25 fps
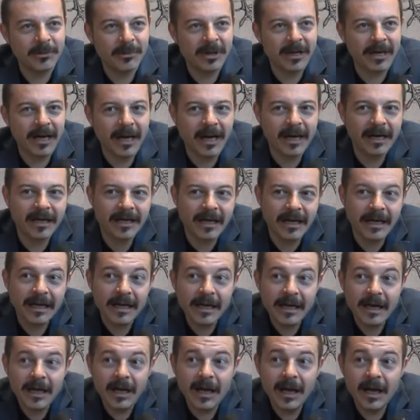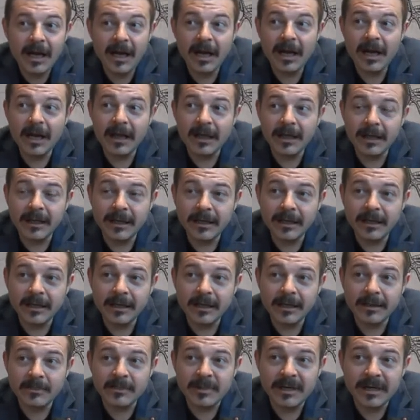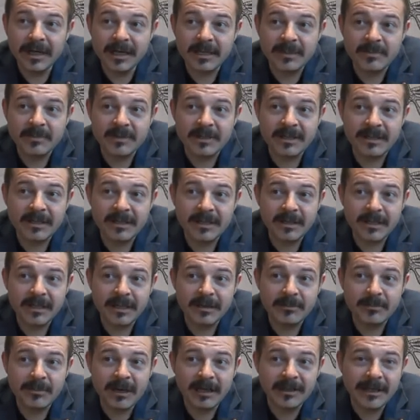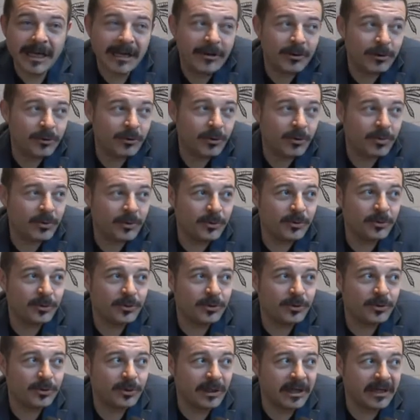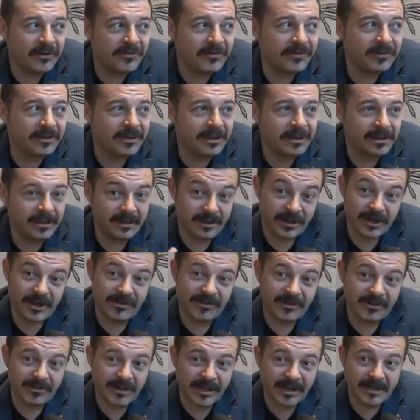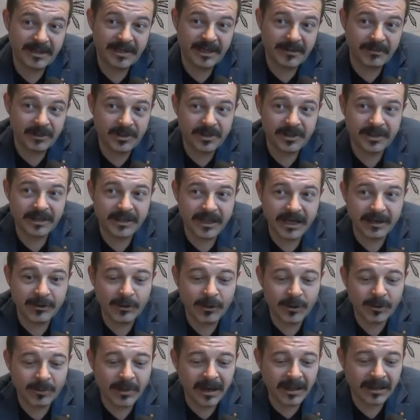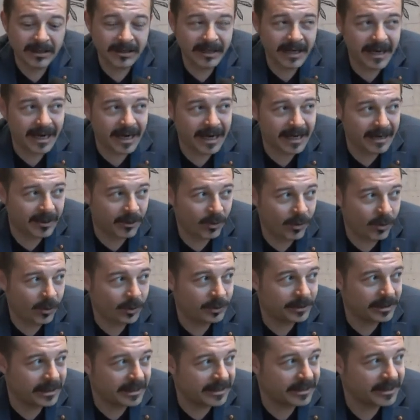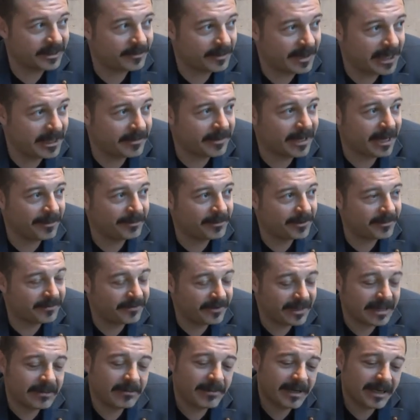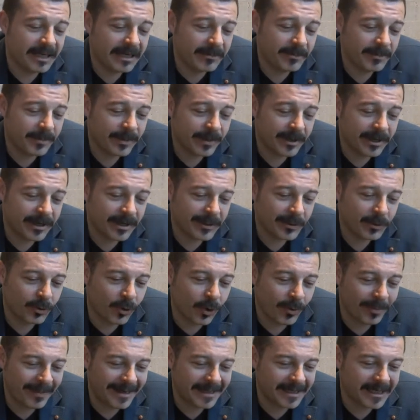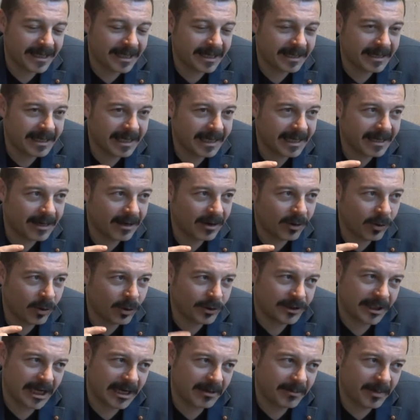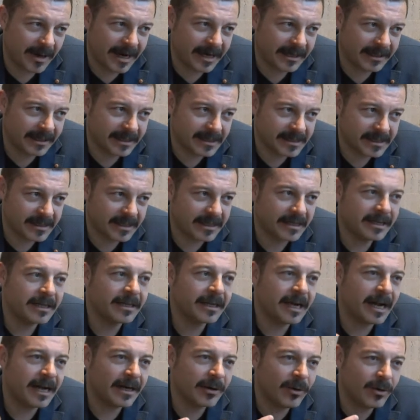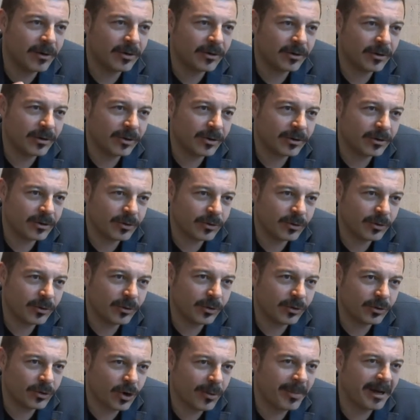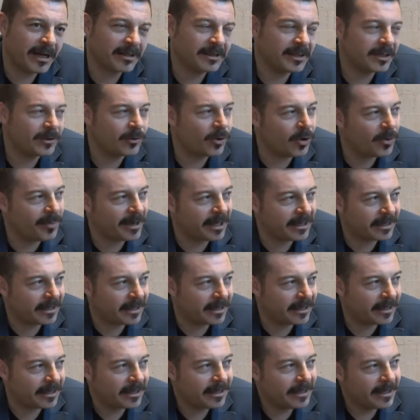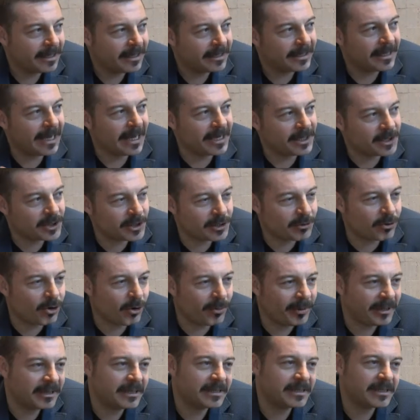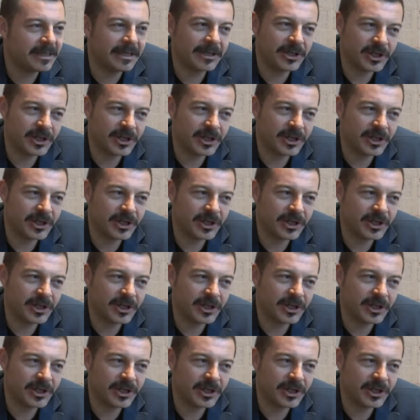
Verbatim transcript: tabii yani e, biraz biz e, madalyonun öbür yüz tarafını çevirmek istemiştik Deli Ormanı'da. Yani 10 yıldır benim yaptığım filmler hep komedi ortak paydası. Yani romantik komedi, gençlik komedisi,